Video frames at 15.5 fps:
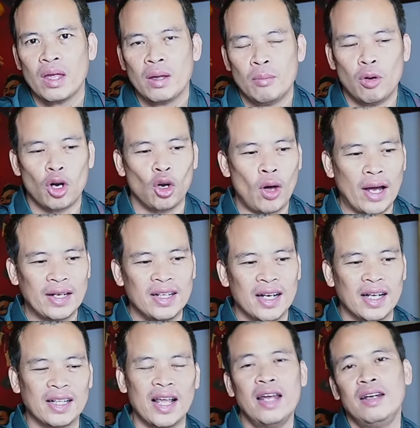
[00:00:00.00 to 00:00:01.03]
Một loạt những
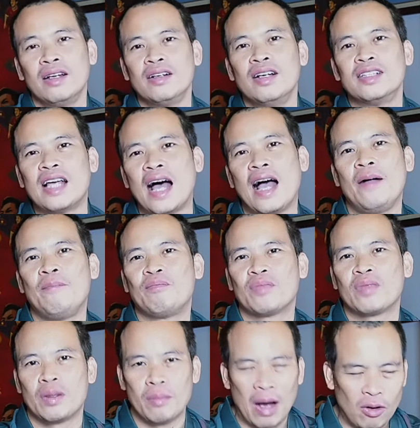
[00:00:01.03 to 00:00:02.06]
cái tên được đưa ra,
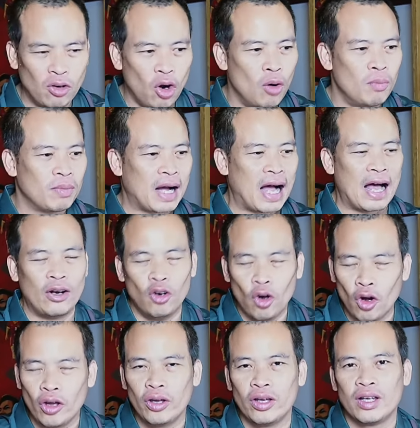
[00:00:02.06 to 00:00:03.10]
bao gồm cả
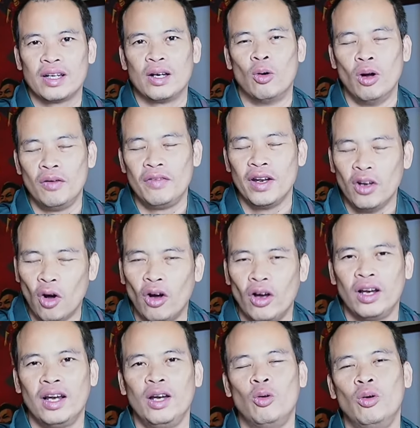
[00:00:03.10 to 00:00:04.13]
huấn luyện viên nội
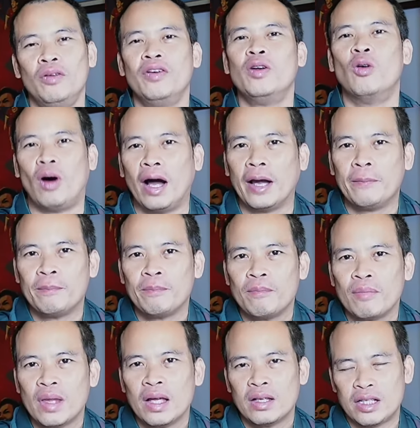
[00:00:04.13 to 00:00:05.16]
lẫn huấn luyện viên ngoại.
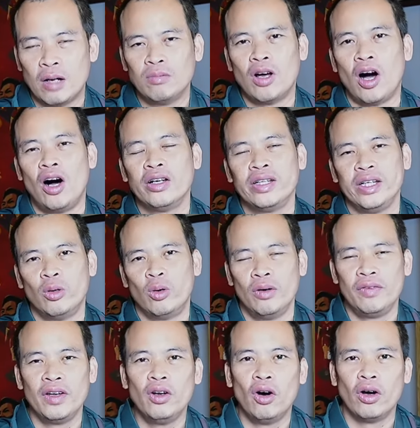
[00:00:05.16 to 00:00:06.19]
Trong đó thì huấn luyện
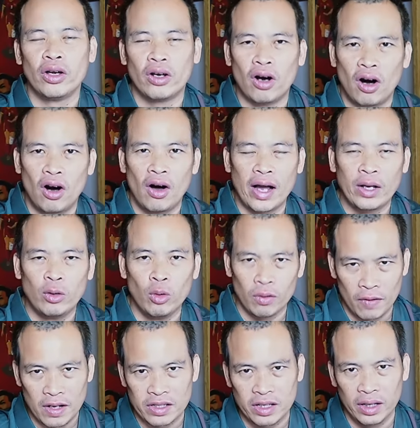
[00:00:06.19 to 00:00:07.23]
viên nội có anh Nguyễn
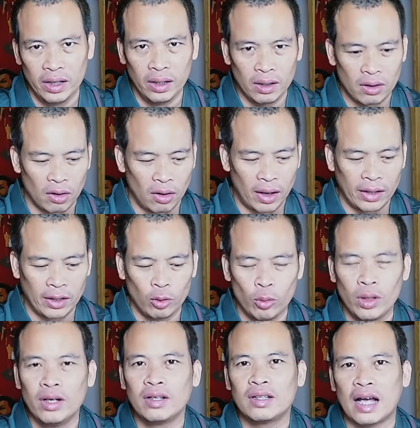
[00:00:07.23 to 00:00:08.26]
Văn Sĩ, có anh
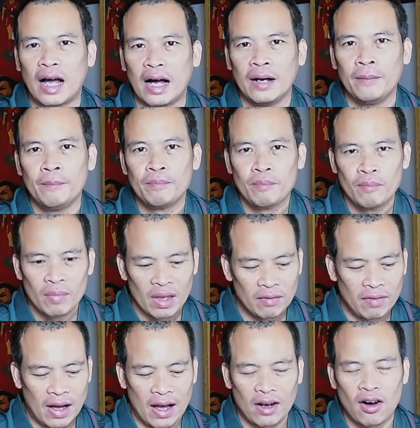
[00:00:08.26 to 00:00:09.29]
Nguyễn Đức Thắng
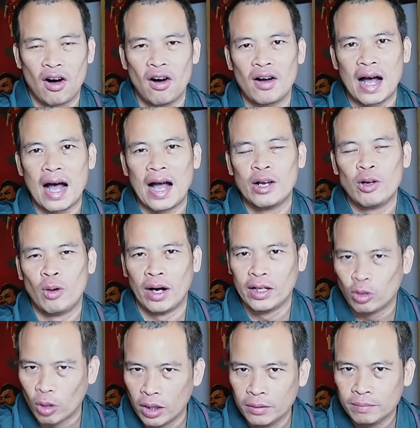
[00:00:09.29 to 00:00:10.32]
và có cả anh Hoàng Anh
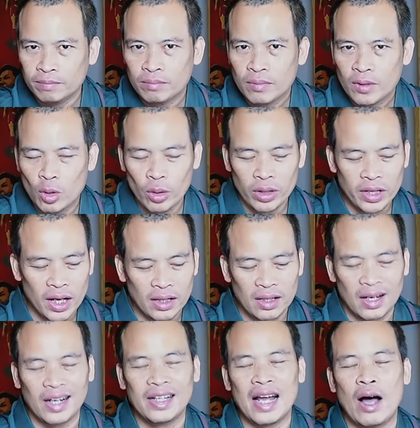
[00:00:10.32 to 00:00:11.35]
Tuấn. Tuy nhiên thì
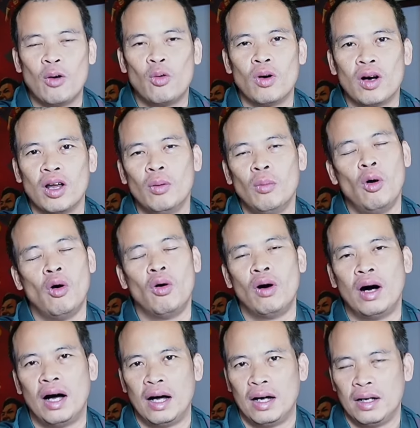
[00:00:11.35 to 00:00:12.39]
lãnh đạo của câu lạc bộ
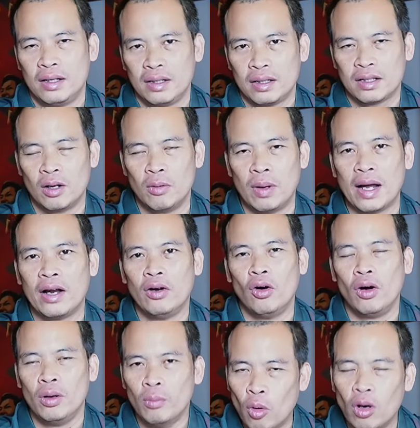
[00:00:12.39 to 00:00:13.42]
Công an Hà
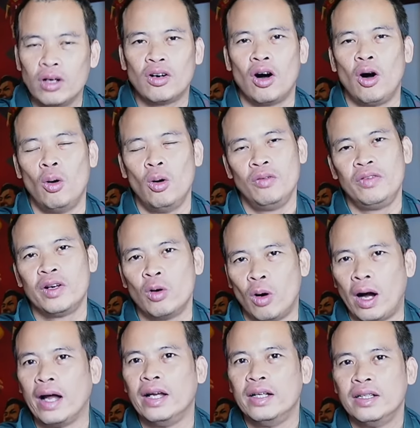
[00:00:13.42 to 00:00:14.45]
Nội muốn có huấn luyện viên
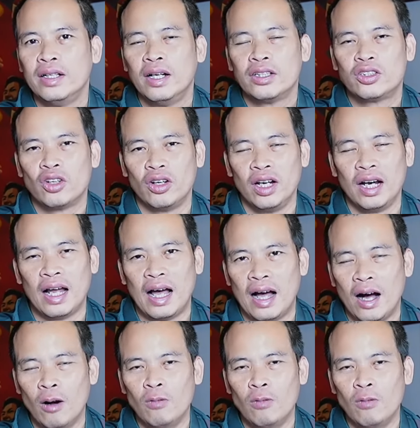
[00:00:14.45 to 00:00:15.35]
ngoại, cho nên là